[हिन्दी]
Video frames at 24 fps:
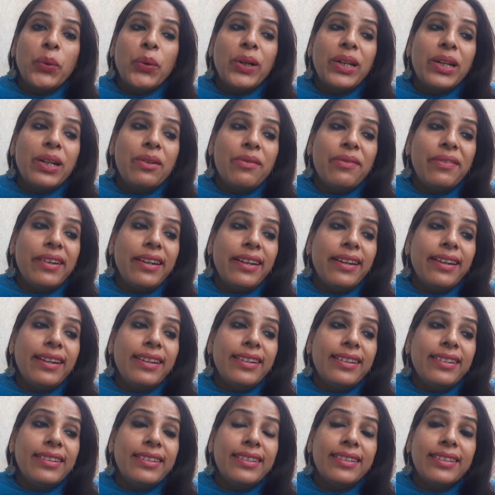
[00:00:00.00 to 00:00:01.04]
डियर
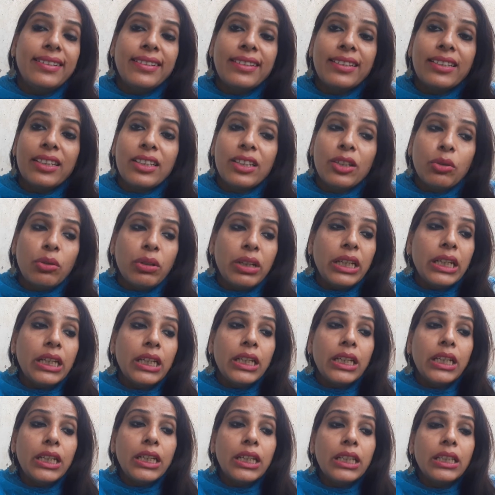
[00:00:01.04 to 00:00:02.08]
फ्रेंड्स क्योंकि
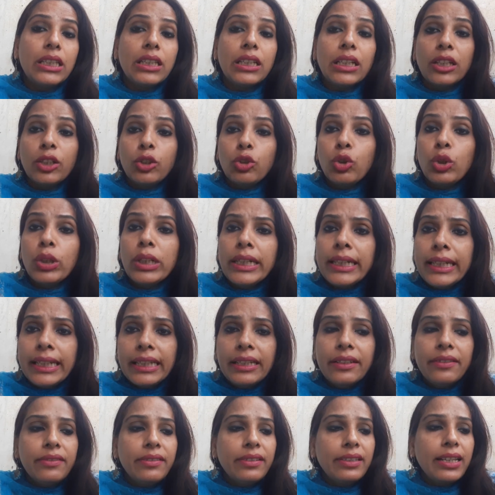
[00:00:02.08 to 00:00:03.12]
इसका जो
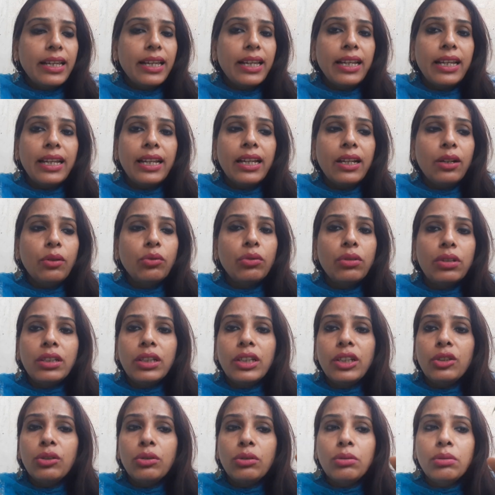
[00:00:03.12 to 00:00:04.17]
लीव्स हैं
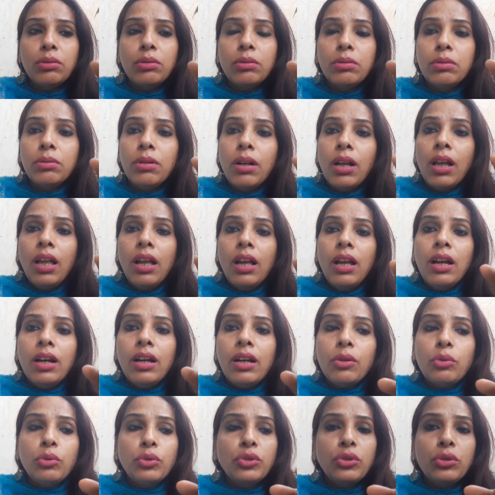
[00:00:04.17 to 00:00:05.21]
उसकी जो
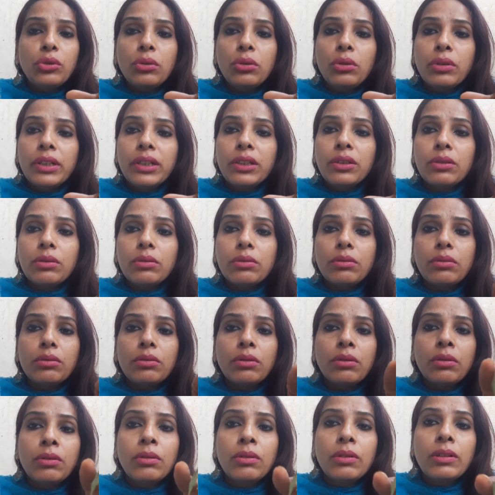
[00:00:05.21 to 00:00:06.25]
कुछ लोग
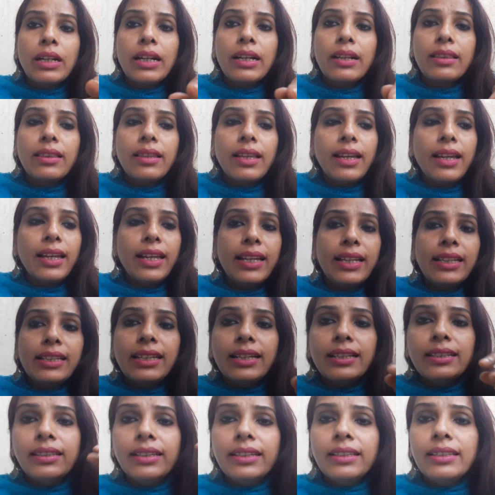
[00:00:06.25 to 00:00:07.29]
इसको वो लगता है कि
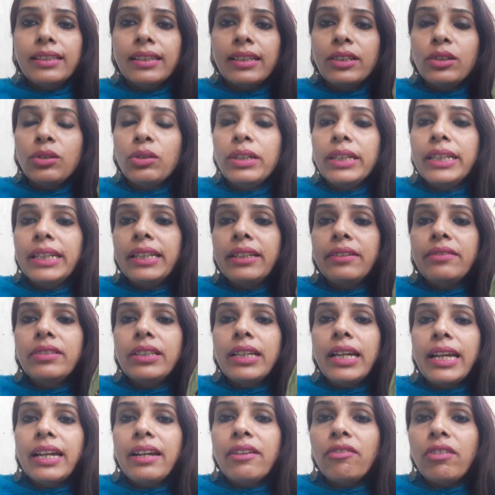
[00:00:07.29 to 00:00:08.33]
जैसे इसके जो लीव्स
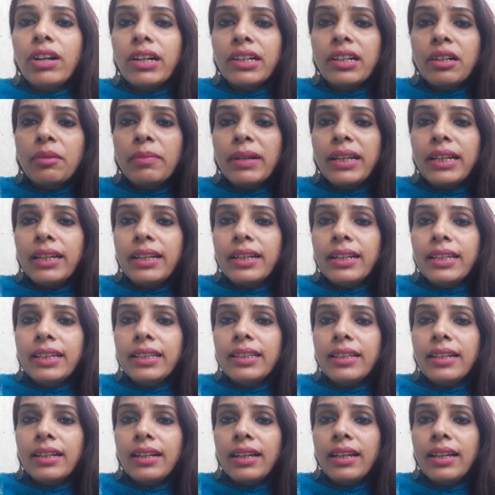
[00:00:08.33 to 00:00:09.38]
हैं वाटरमेलन की
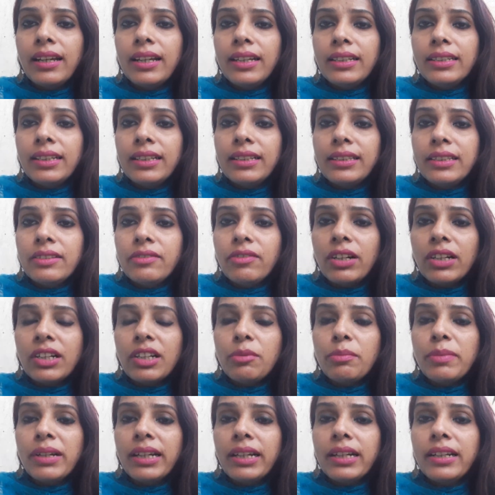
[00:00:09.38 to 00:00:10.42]
तरह हैं जैसे
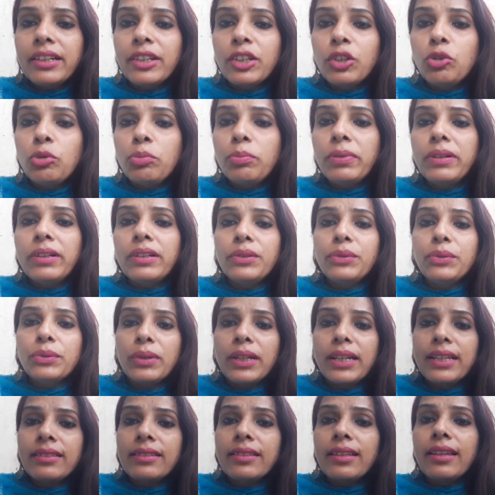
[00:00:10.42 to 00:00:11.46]
वाटरमेलन के ऊपर जो
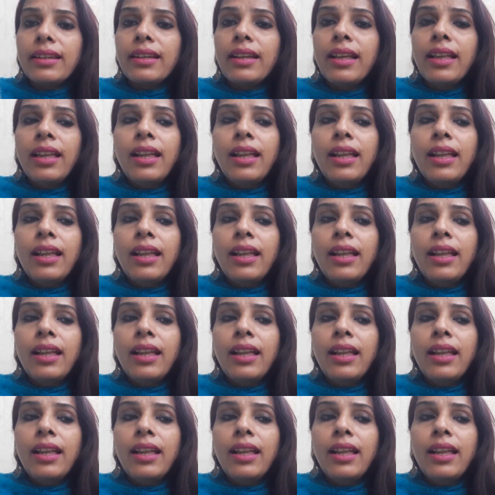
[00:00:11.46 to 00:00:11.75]
ऐसे